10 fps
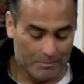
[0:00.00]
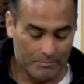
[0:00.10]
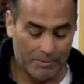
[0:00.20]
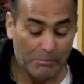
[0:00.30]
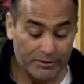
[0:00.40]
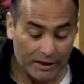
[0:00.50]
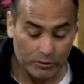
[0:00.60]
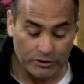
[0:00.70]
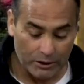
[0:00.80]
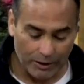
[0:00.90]
Vamos a
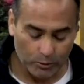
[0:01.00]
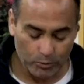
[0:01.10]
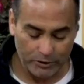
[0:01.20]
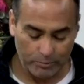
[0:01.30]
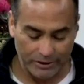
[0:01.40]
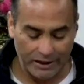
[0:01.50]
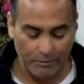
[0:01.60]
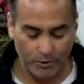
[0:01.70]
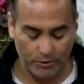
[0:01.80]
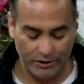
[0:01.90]
continuar con nuestro matinal
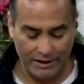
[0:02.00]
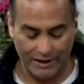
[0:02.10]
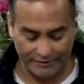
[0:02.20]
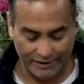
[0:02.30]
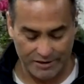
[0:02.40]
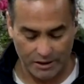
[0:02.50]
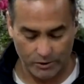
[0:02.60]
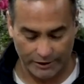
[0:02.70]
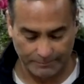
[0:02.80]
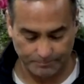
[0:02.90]
Buenos Días,
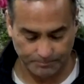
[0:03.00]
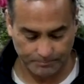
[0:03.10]
Chiloé.